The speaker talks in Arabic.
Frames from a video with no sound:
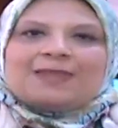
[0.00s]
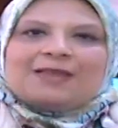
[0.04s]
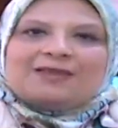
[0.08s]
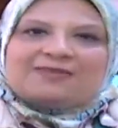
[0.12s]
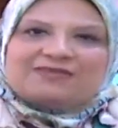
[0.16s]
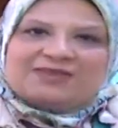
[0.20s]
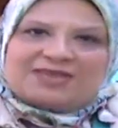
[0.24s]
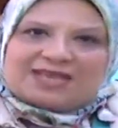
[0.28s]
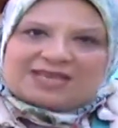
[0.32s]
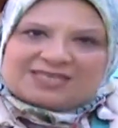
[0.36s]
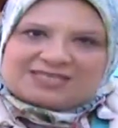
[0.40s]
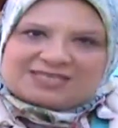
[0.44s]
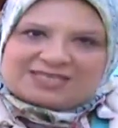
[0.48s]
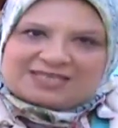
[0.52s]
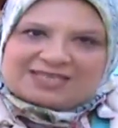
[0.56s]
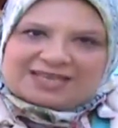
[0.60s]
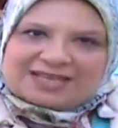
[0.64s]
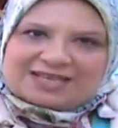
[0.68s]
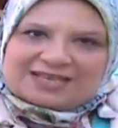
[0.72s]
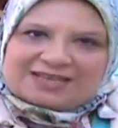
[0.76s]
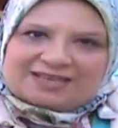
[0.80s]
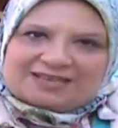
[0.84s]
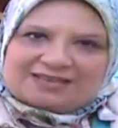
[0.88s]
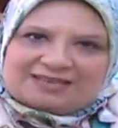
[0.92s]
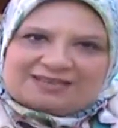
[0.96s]
في هذه
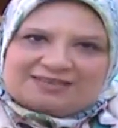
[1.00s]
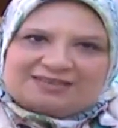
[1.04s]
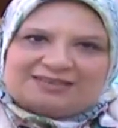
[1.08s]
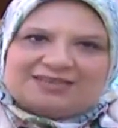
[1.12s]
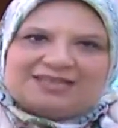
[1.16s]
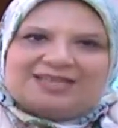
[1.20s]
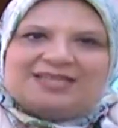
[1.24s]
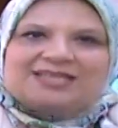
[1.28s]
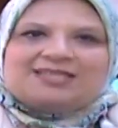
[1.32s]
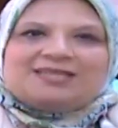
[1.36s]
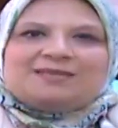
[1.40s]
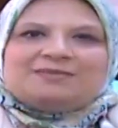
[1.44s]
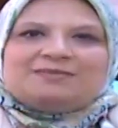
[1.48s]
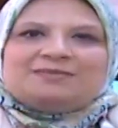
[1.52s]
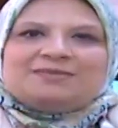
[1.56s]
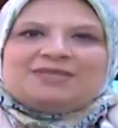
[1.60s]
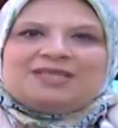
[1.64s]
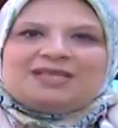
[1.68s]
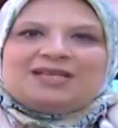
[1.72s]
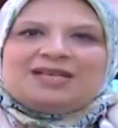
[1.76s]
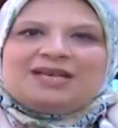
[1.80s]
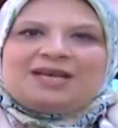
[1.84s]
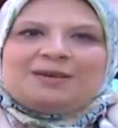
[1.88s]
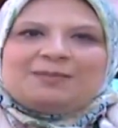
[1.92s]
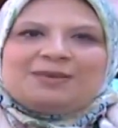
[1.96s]
الحالة لازم
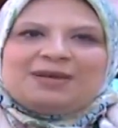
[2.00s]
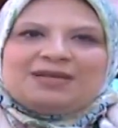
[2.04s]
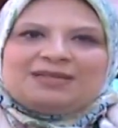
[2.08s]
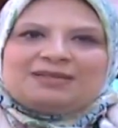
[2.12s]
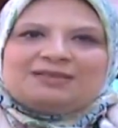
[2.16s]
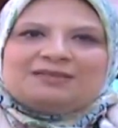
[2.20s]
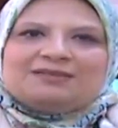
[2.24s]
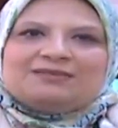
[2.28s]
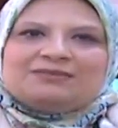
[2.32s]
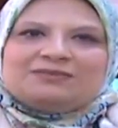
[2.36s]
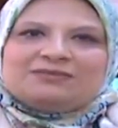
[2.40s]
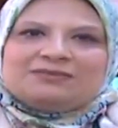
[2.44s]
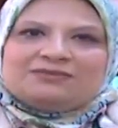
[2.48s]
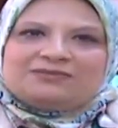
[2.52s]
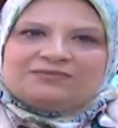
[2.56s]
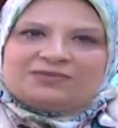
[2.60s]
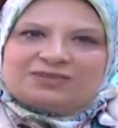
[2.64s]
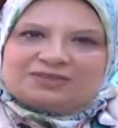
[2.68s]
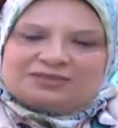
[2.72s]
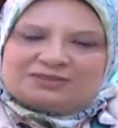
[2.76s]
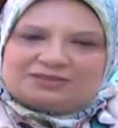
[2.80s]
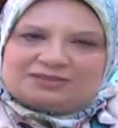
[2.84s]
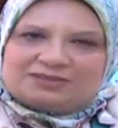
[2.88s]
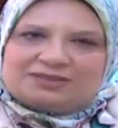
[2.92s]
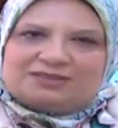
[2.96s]
نرجع بعد
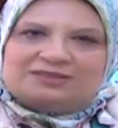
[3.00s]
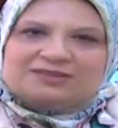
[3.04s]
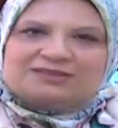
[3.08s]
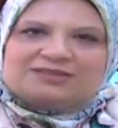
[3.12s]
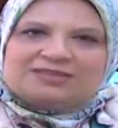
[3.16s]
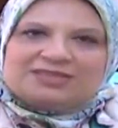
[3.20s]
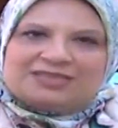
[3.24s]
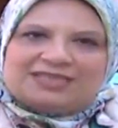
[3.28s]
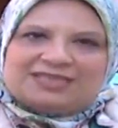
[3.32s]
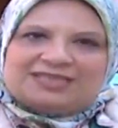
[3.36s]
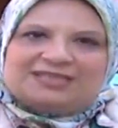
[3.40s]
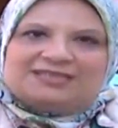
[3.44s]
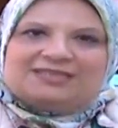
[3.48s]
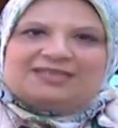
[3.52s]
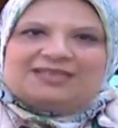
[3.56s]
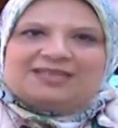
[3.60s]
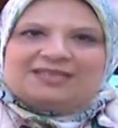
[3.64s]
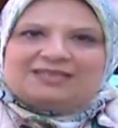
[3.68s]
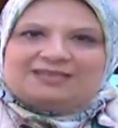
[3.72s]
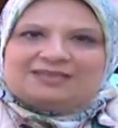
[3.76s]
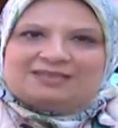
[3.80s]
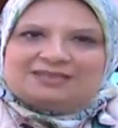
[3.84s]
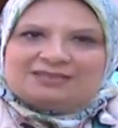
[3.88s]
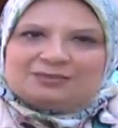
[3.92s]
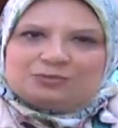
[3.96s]
فترة نعيد
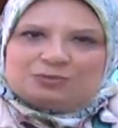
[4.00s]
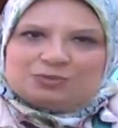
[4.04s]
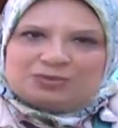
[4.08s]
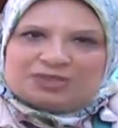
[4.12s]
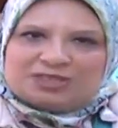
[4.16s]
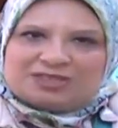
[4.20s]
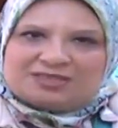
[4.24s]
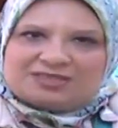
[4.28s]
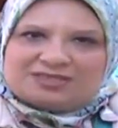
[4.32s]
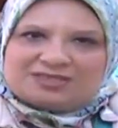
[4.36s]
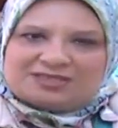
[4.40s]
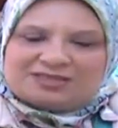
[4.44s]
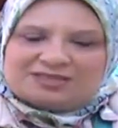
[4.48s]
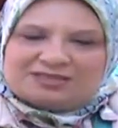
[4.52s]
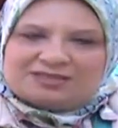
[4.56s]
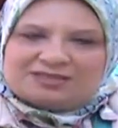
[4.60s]
تاني وندي